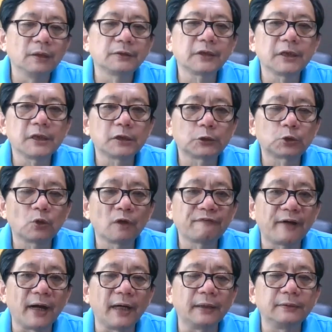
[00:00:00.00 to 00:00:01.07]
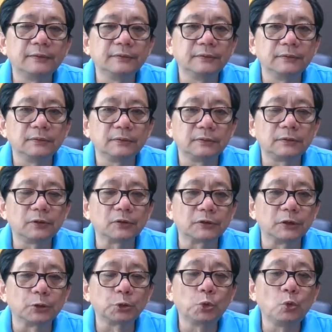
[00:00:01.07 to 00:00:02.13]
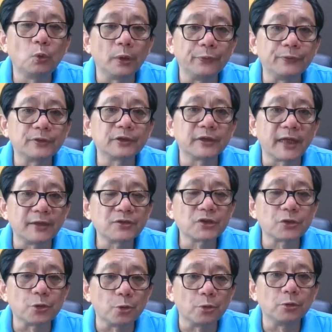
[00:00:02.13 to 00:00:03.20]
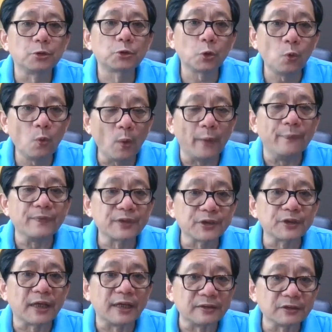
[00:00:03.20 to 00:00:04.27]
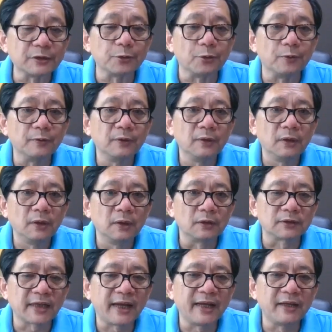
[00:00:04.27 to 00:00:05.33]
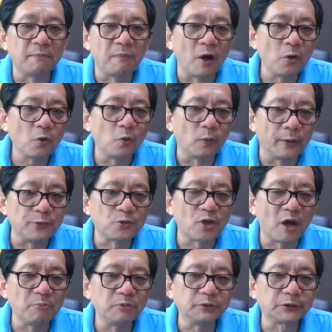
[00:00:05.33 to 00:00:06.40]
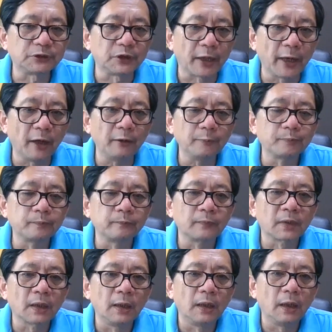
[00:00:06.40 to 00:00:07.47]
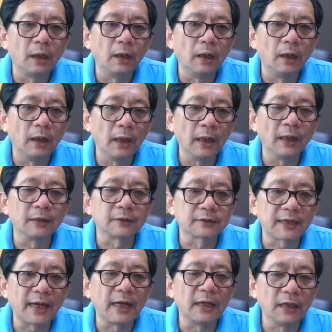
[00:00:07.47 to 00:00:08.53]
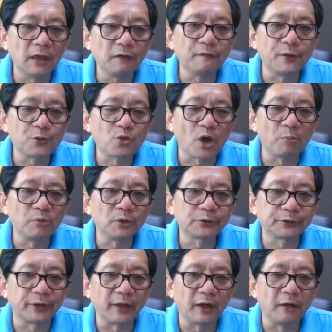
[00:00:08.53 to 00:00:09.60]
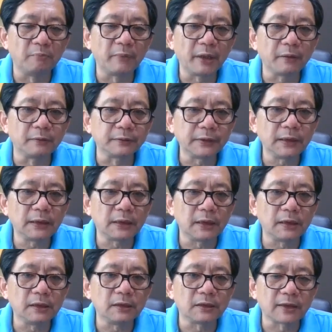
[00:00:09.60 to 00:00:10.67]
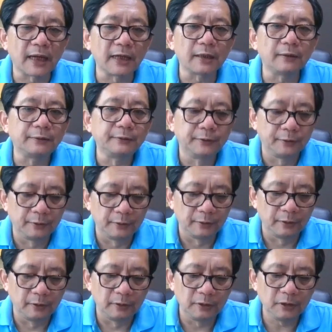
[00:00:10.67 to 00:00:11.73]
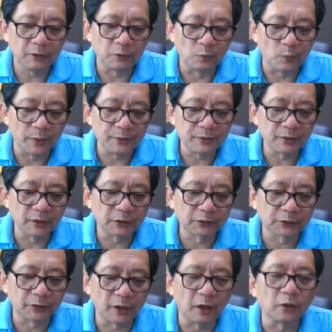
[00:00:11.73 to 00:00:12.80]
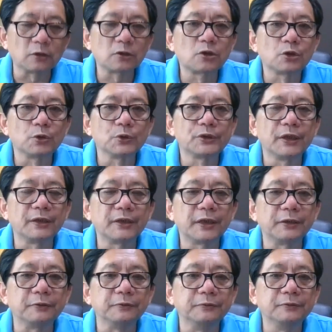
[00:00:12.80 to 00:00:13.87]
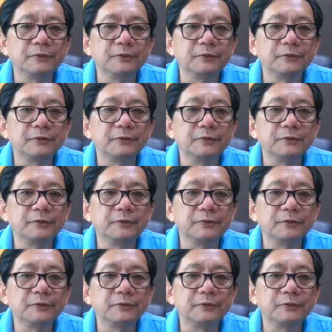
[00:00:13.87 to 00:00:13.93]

这一说法，就是中文自言自语，中文自言自语，在蒙古文全部史料，啊，在俄文全部史料，没有任何一家，一种文字的史料。出现这种